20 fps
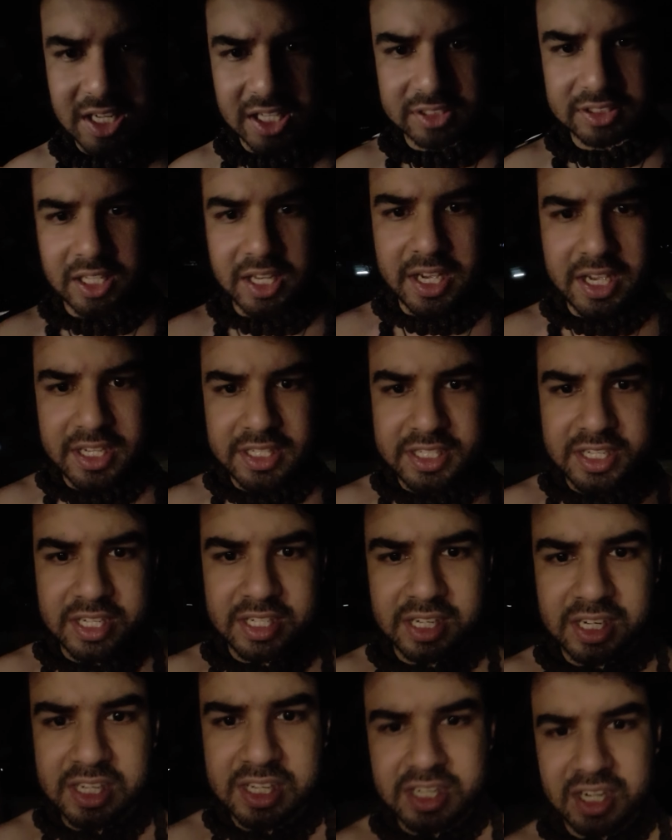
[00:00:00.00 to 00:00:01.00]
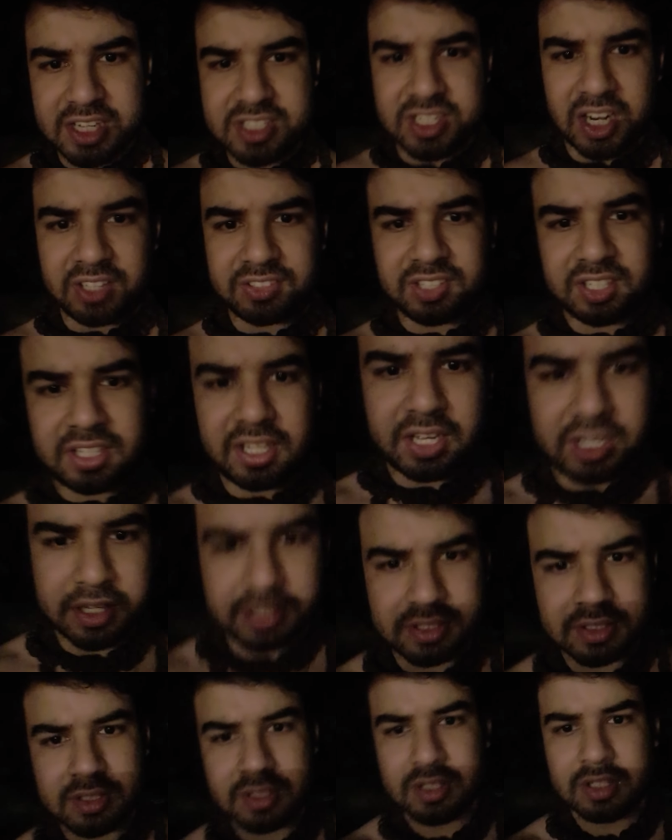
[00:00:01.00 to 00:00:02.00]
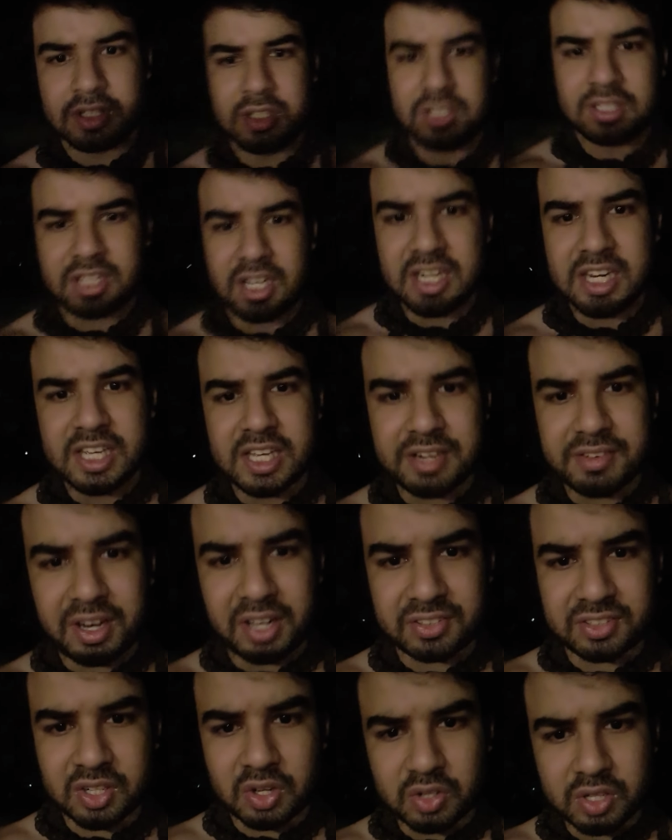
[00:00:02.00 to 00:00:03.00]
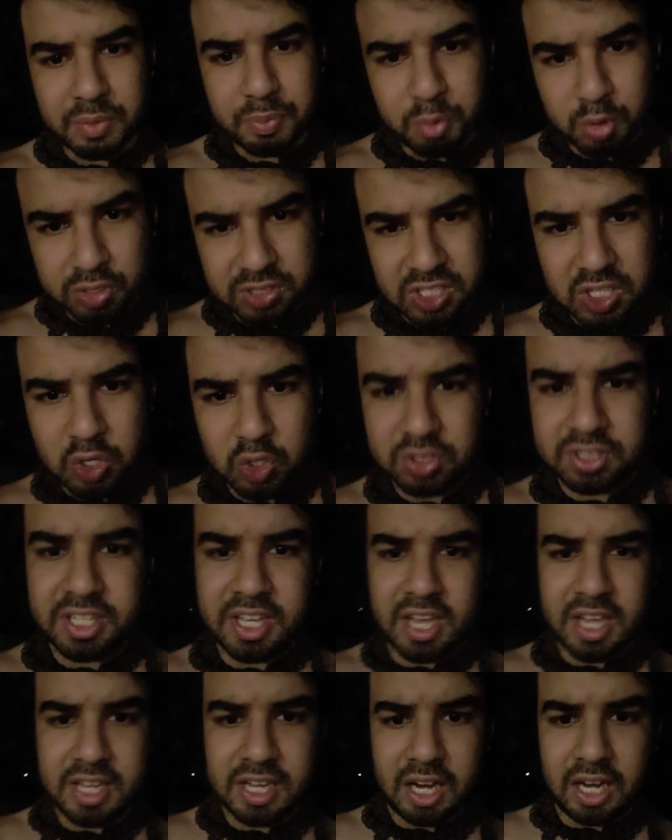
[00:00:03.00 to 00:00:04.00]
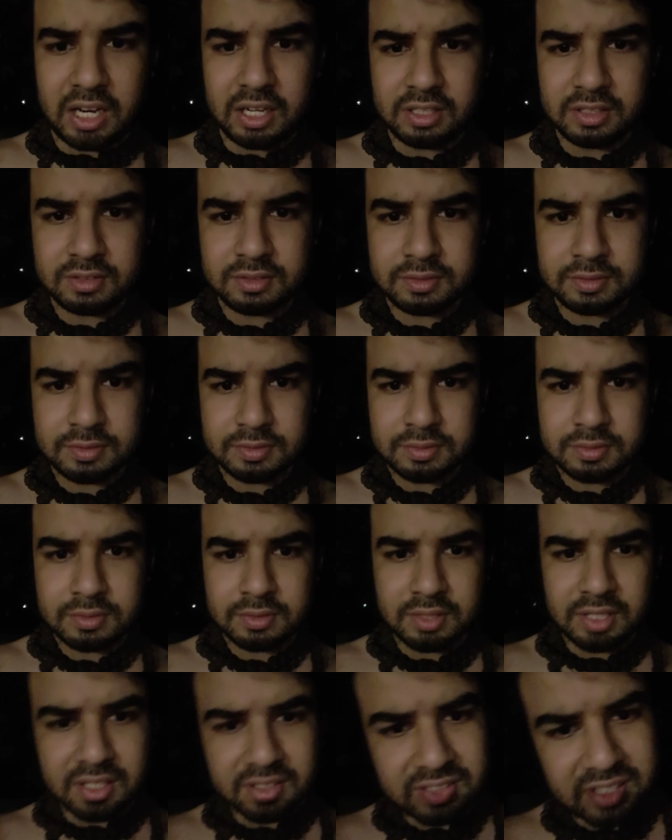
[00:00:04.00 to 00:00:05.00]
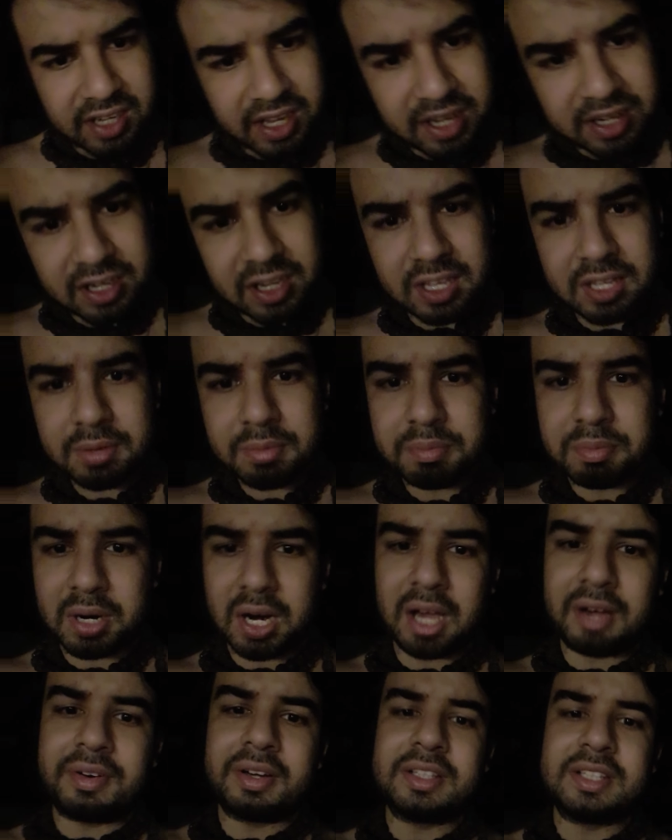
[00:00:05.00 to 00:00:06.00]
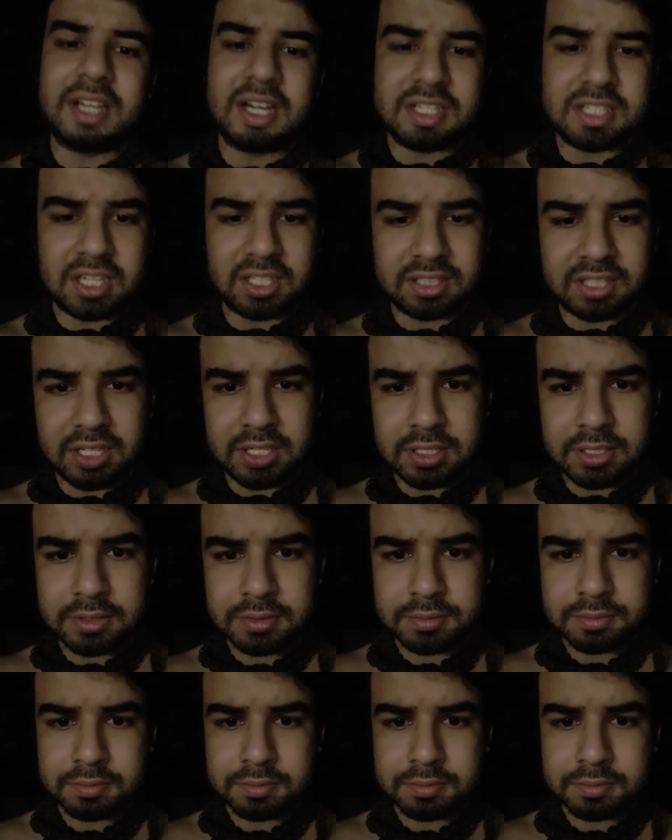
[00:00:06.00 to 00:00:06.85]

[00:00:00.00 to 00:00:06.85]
जाता है कि ये कली का शासक है कली के वासनाओं की पूर्ति होती है यहाँ इसलिए इन्हें बढ़ावा दिया जाता है